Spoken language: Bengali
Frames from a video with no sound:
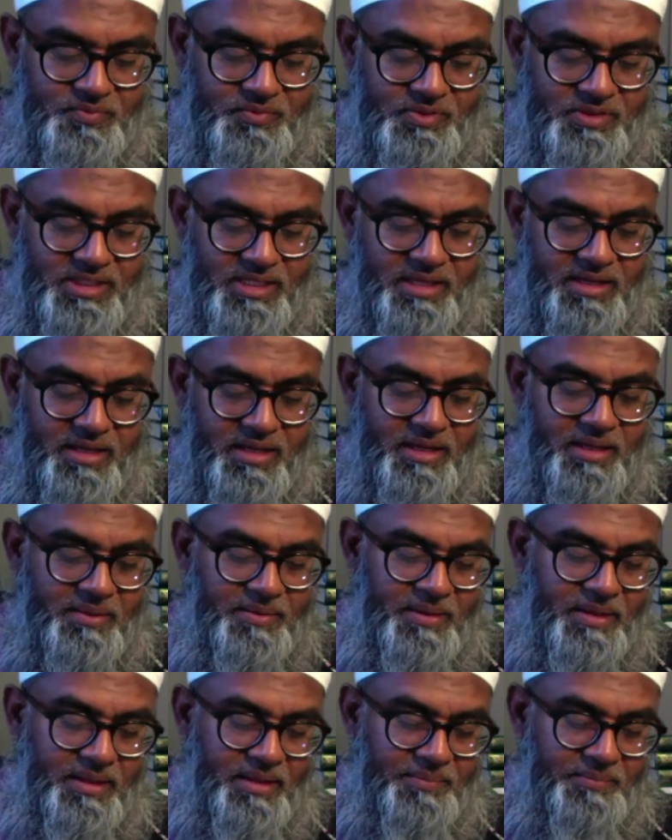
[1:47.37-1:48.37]
যে
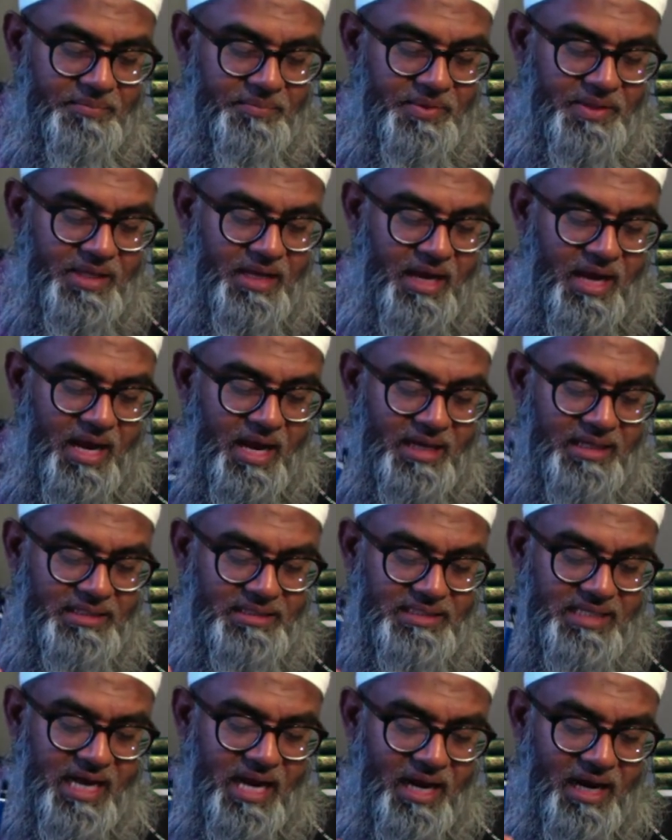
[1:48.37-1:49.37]
আর
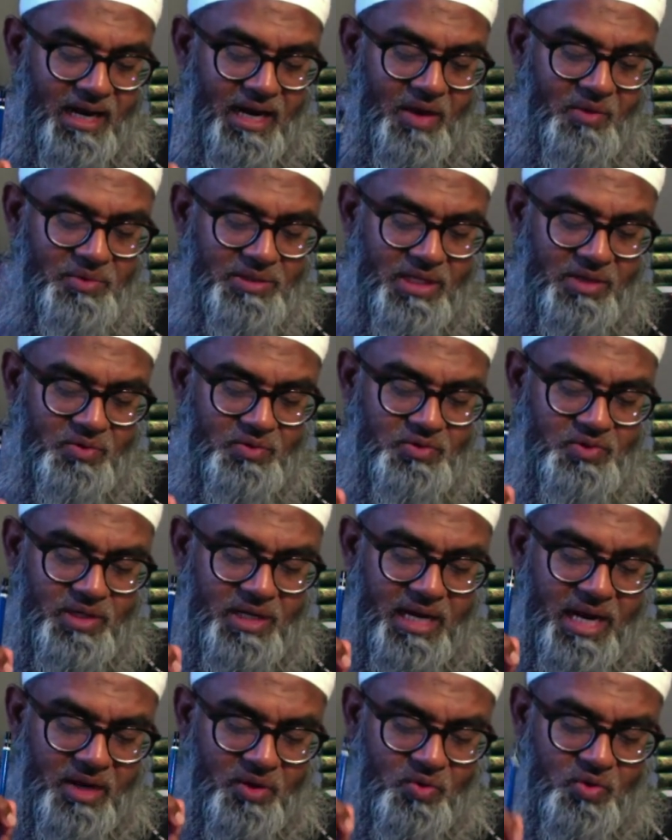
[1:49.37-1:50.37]
যে আল্লাহ তার
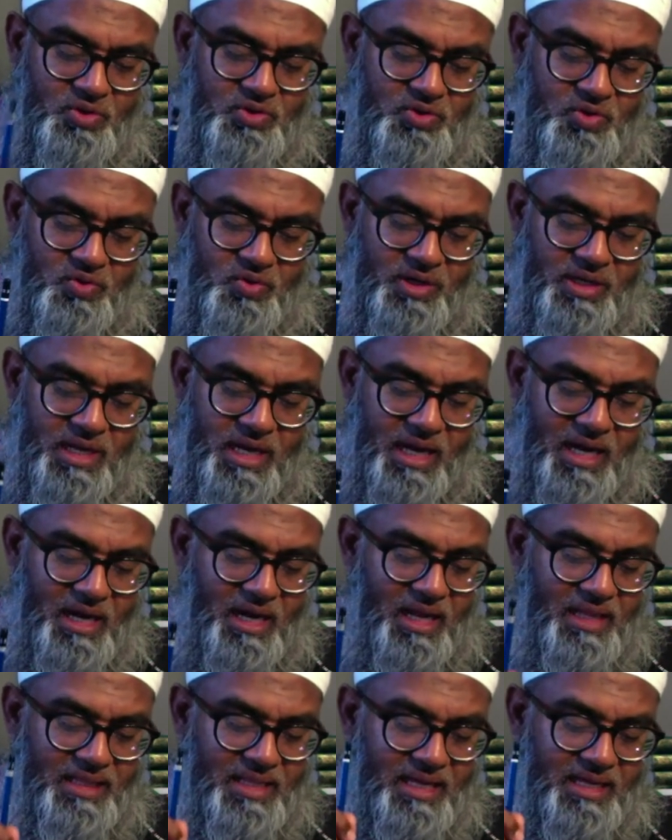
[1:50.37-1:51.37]
রসুলের আনুগত্য করে
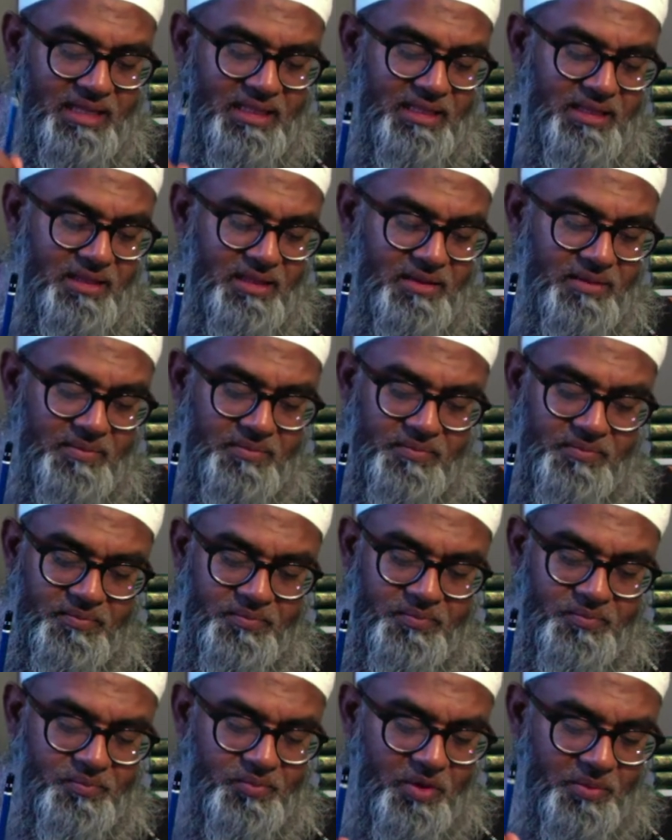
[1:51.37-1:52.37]
আল্লাহ তাকে
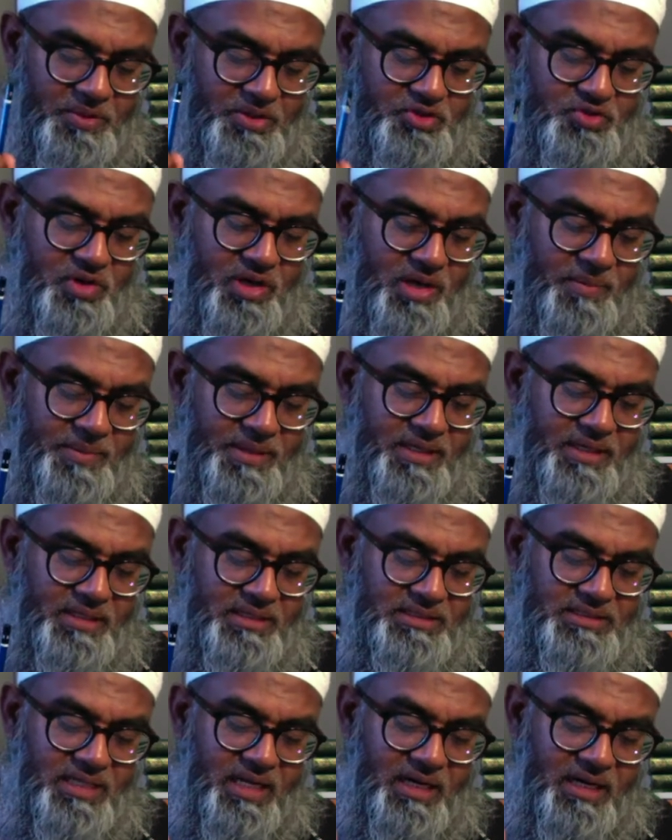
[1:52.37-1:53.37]
প্রবেশ করাবেন
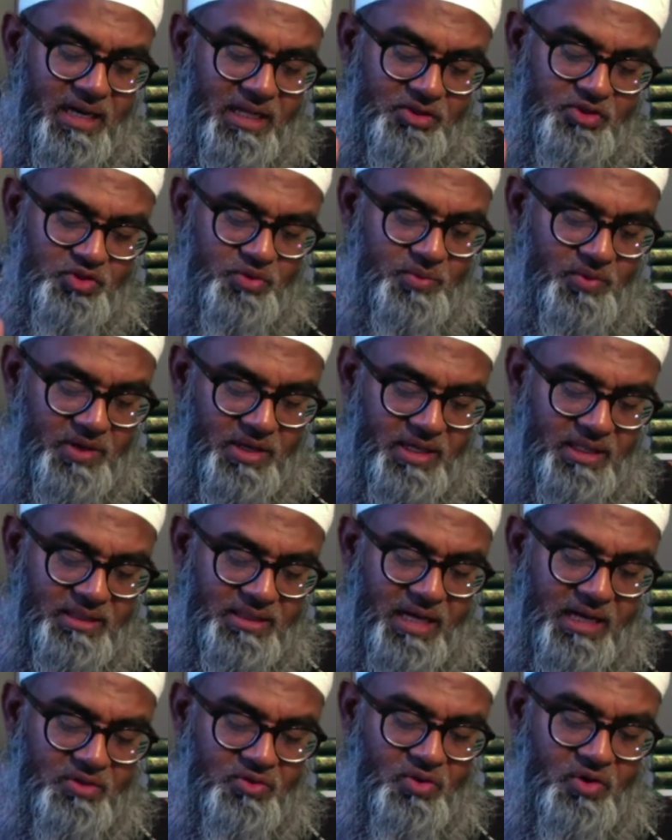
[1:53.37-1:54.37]
জান্নাত সমূহে
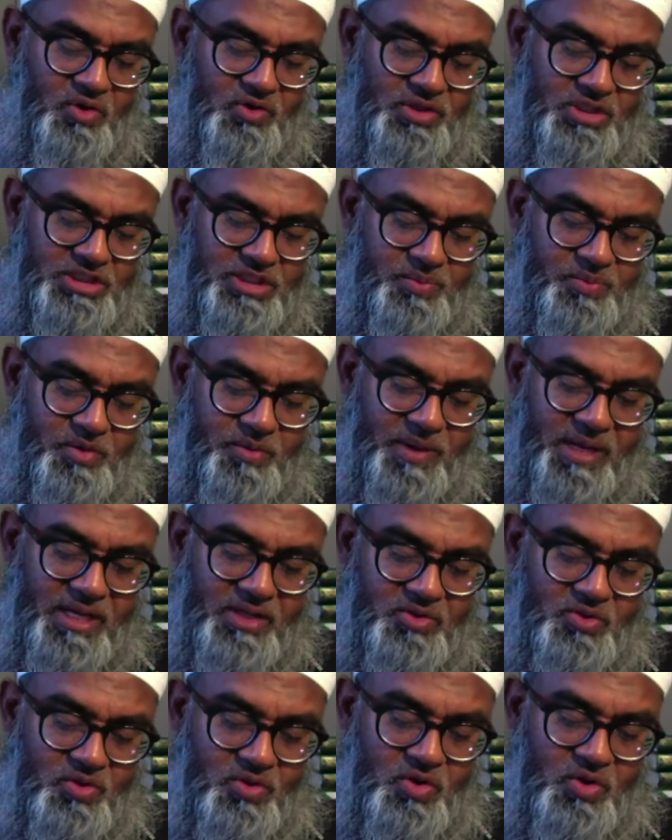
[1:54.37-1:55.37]
তার তলদেশে
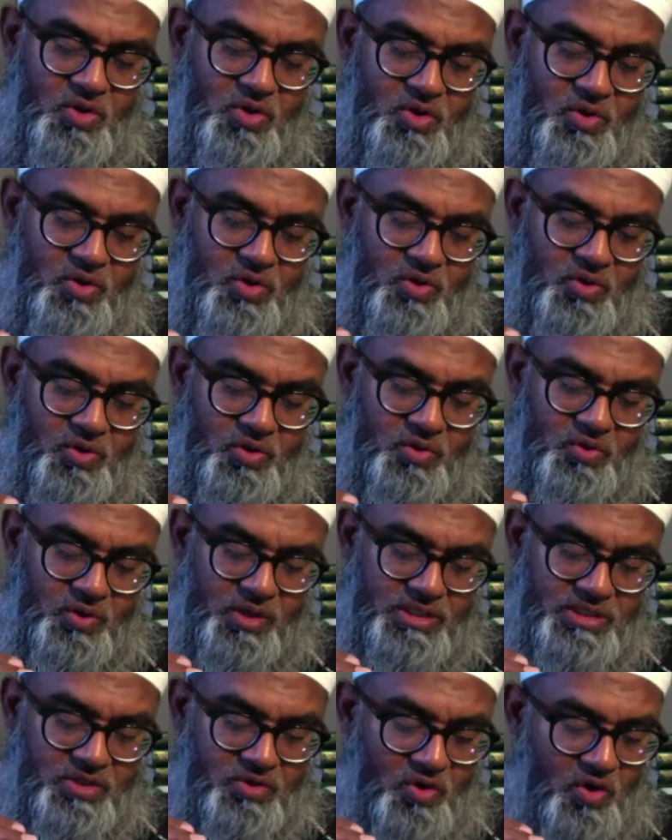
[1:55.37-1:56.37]
প্রবাহিত
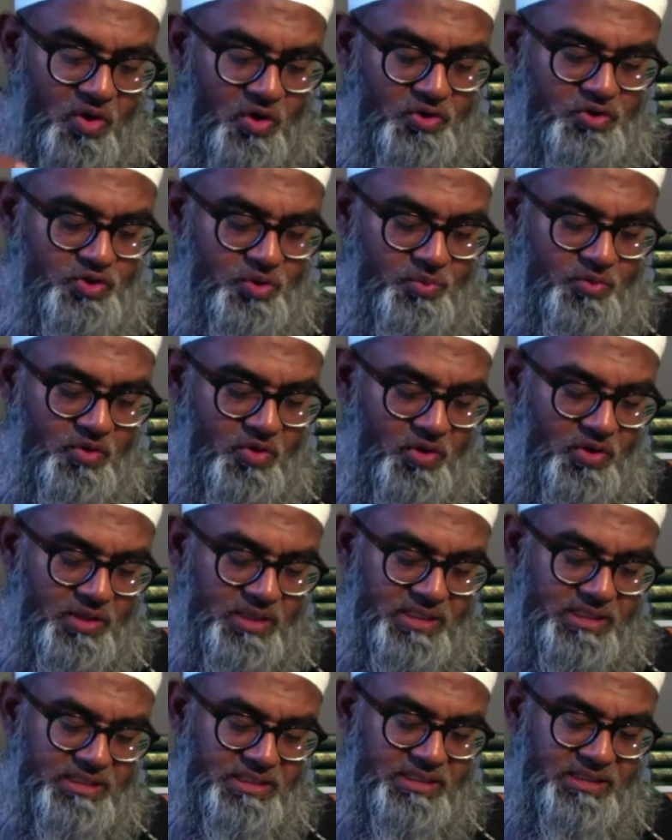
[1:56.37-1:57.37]
রয়েছে নহর সমূহ
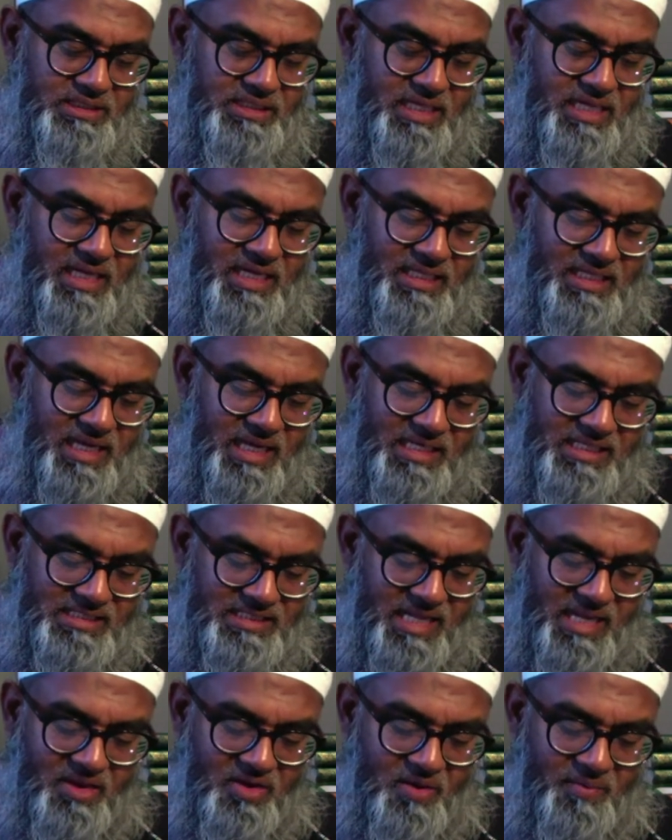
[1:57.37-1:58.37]
যেখানে তারা
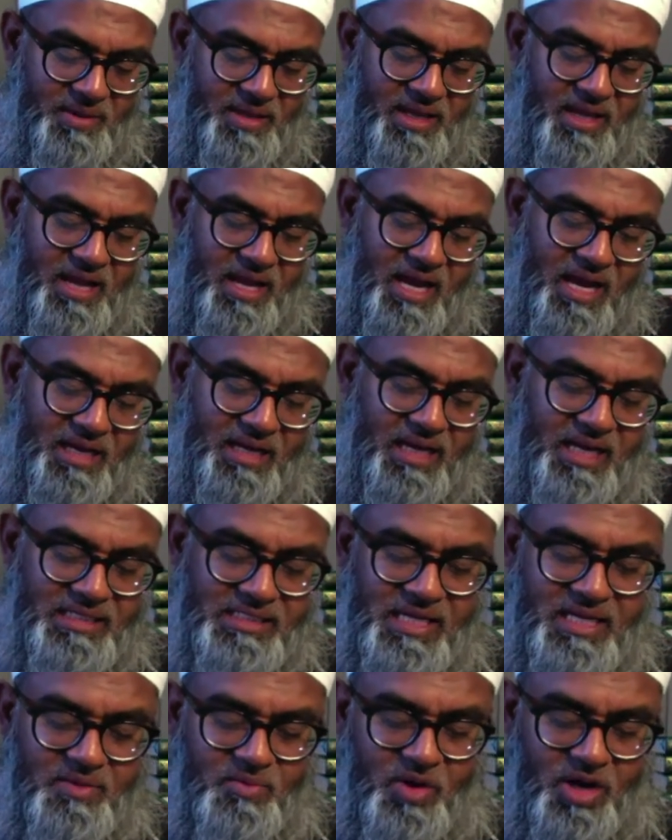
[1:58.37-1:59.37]
স্থায়ী হবে আর
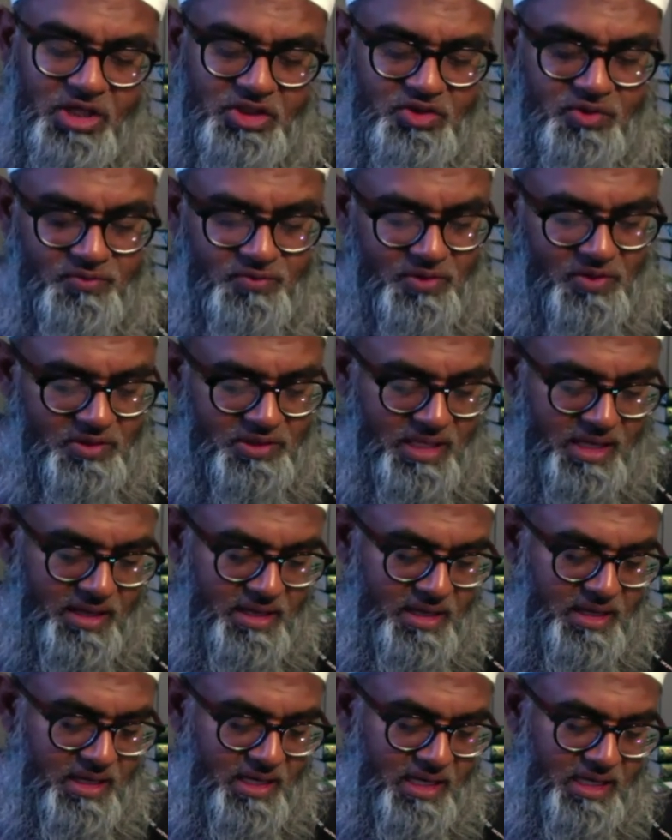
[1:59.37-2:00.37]
এটাই মহা সফলতা
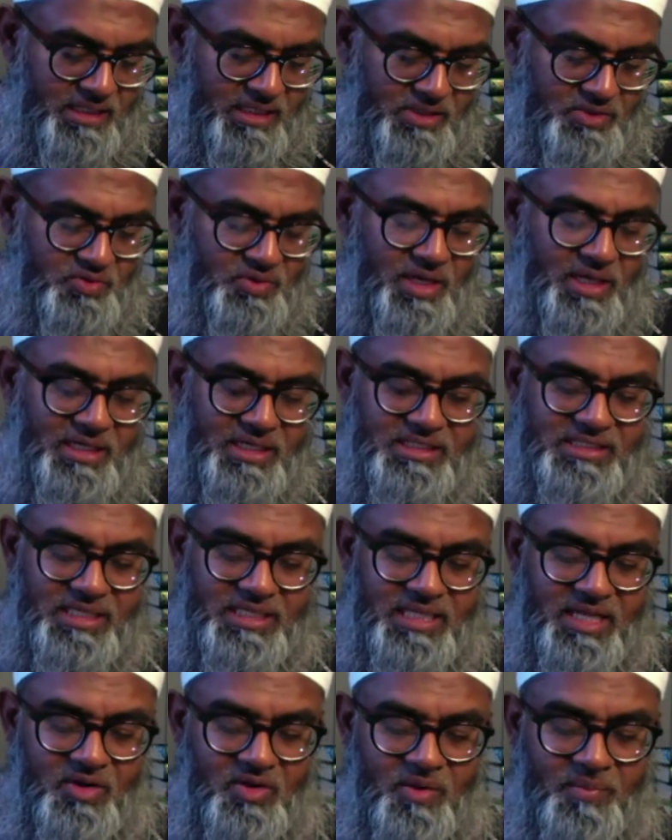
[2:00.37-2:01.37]
এটা সুরান
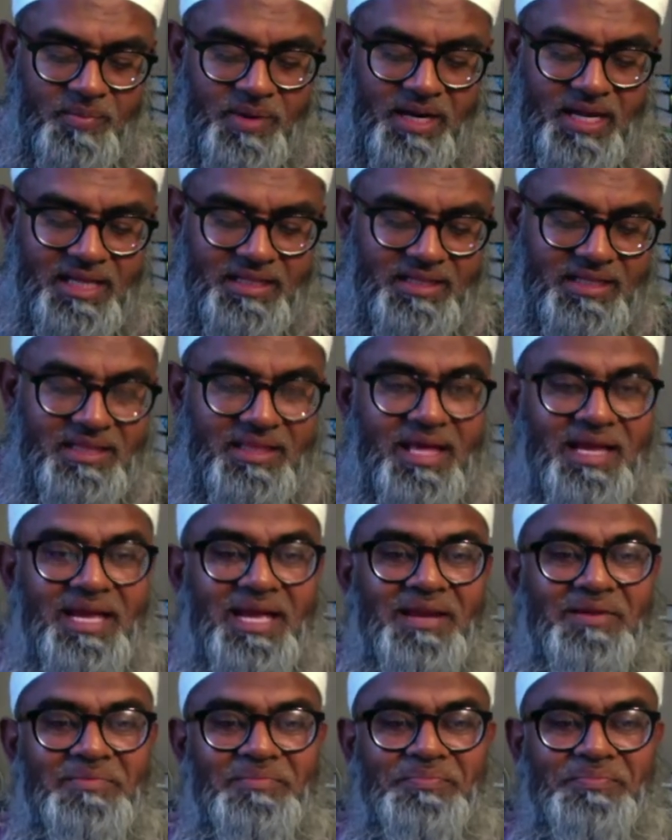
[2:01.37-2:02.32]
নিসার তেরো নম্বর আয় দেখেন